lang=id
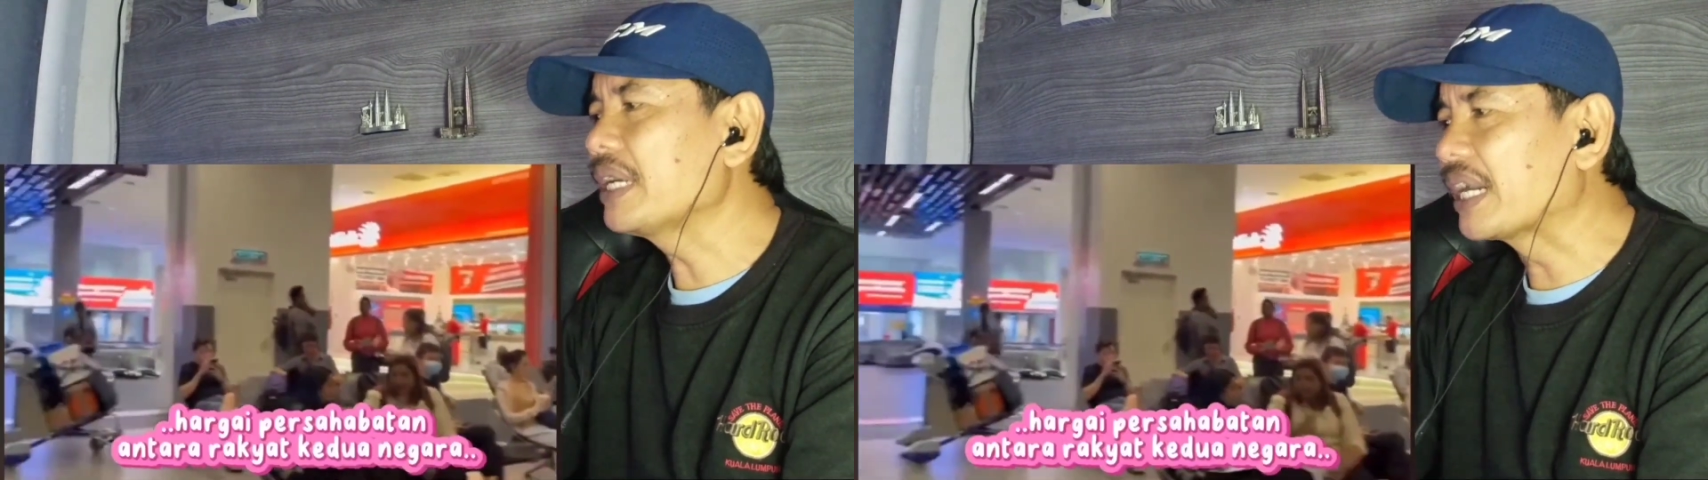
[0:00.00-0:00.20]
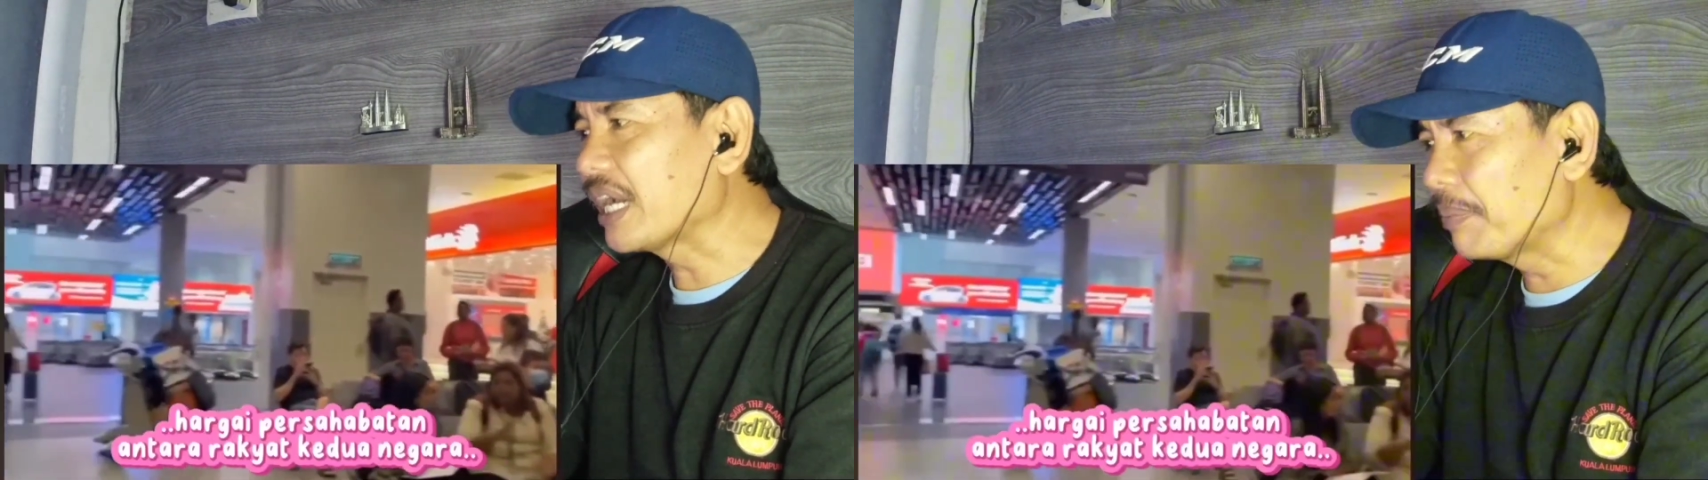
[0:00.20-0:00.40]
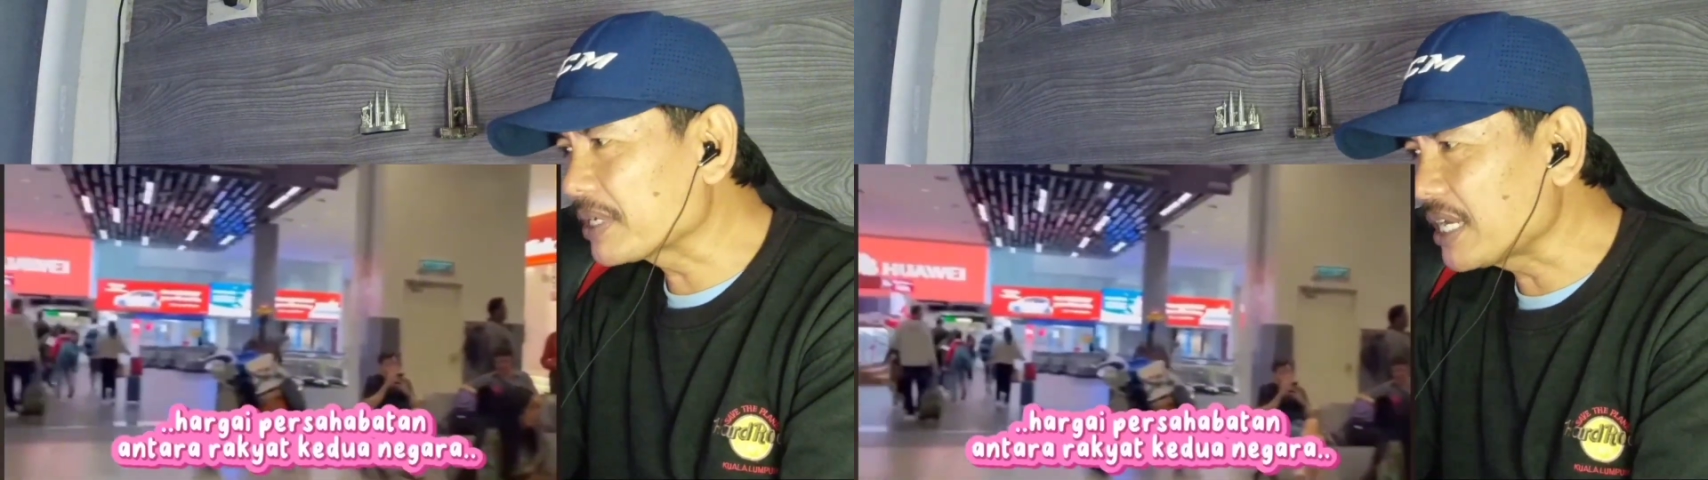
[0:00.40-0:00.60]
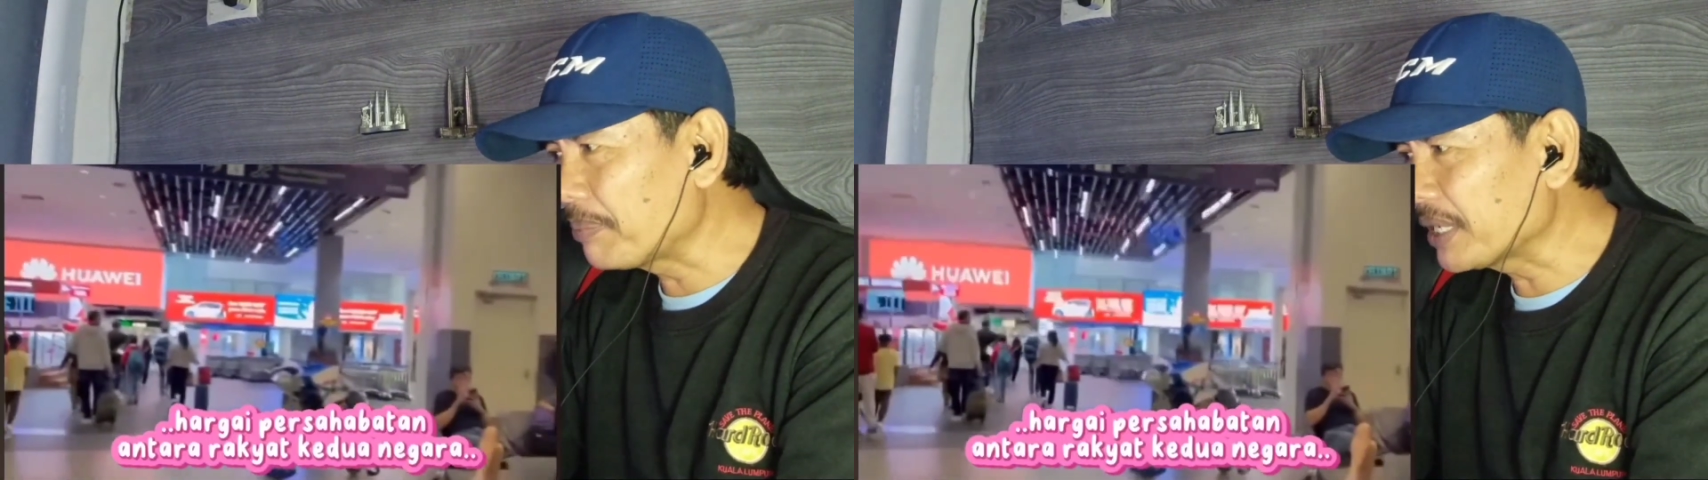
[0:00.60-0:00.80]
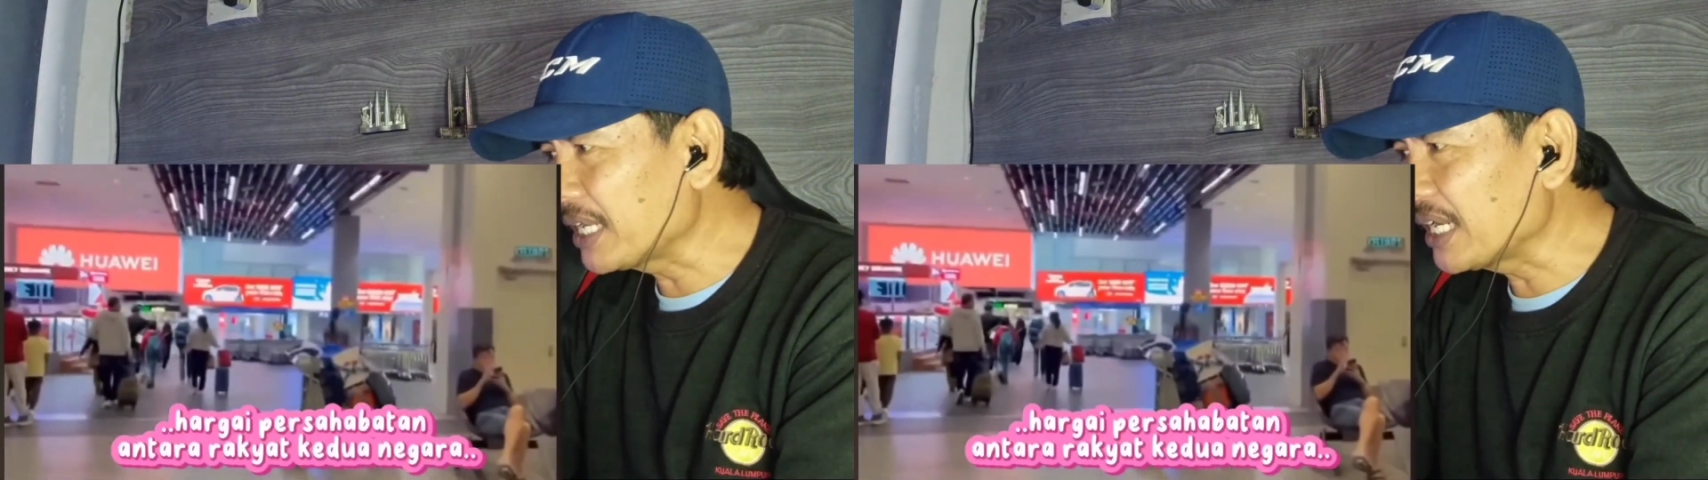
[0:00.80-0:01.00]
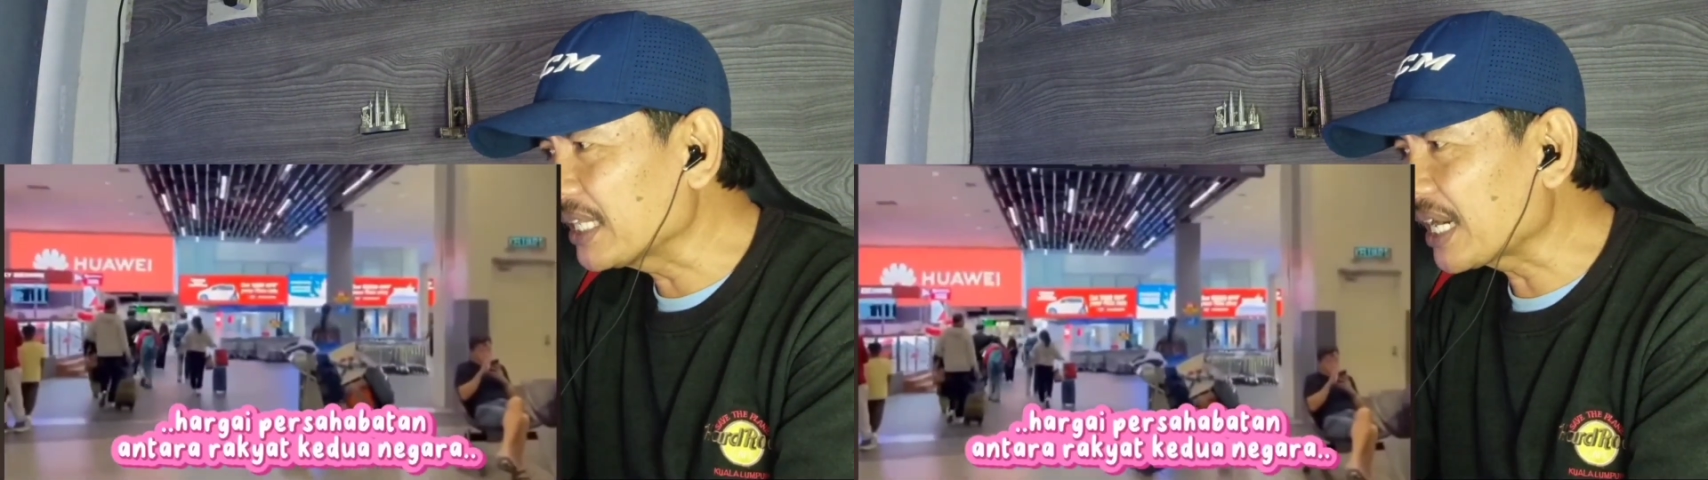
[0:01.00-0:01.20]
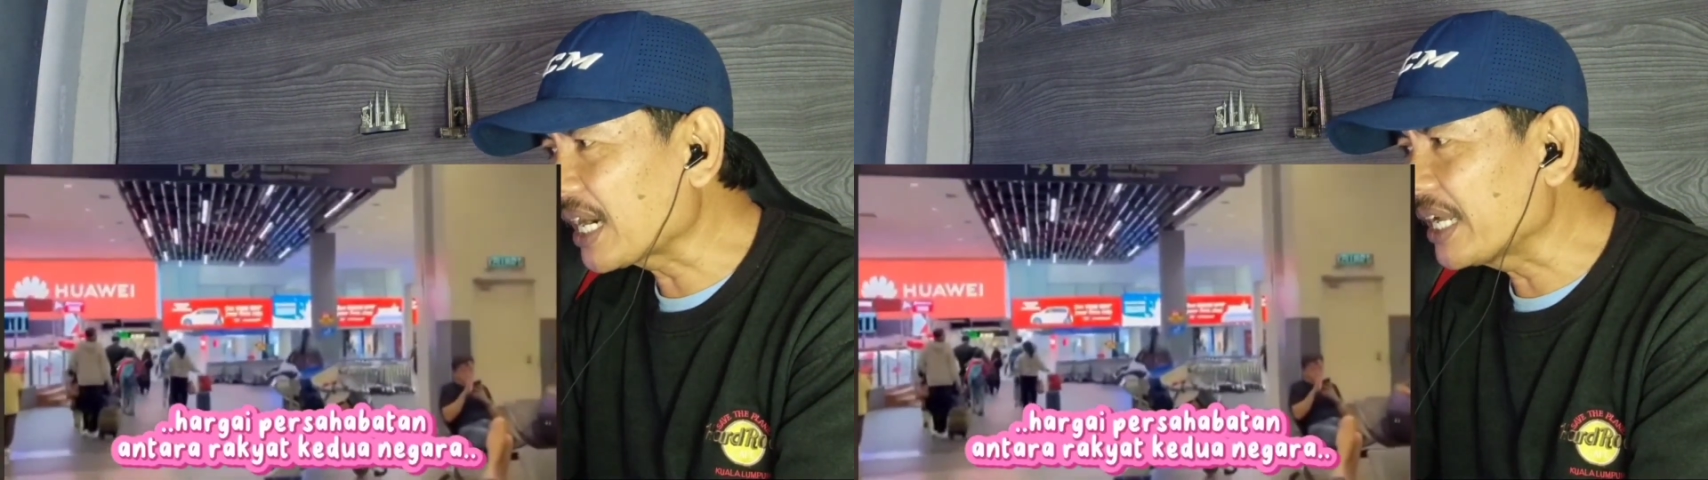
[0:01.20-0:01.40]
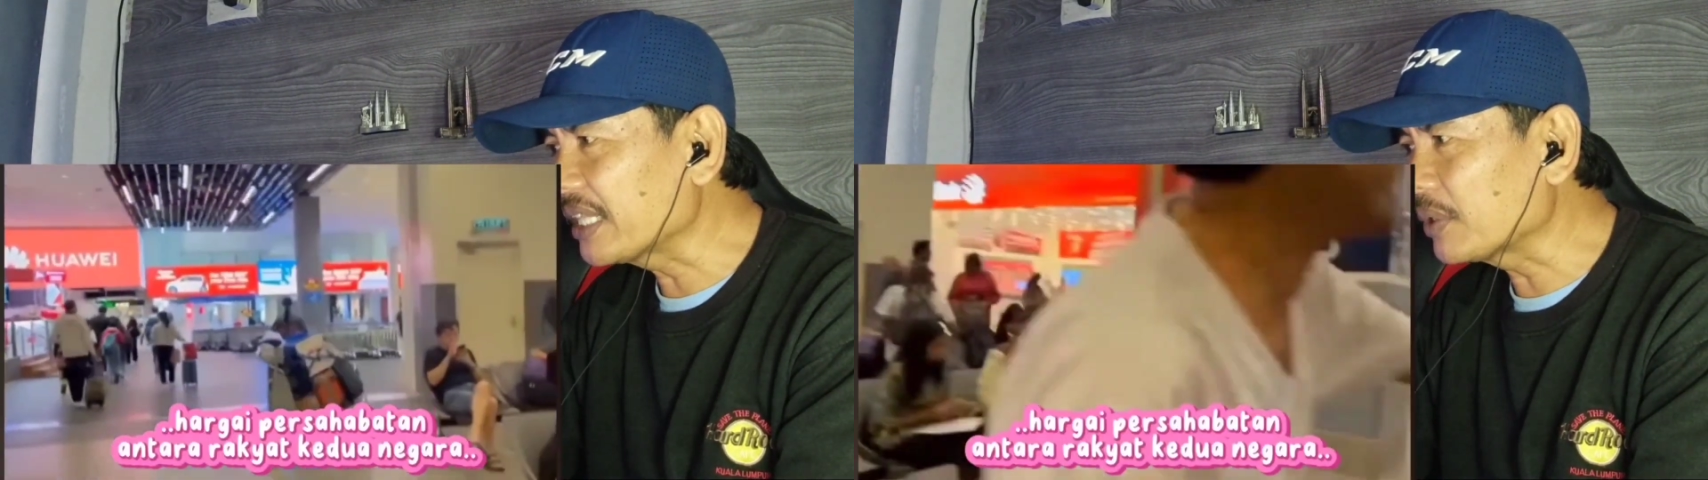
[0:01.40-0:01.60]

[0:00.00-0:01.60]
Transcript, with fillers: Hargai persahabatan antara rakyat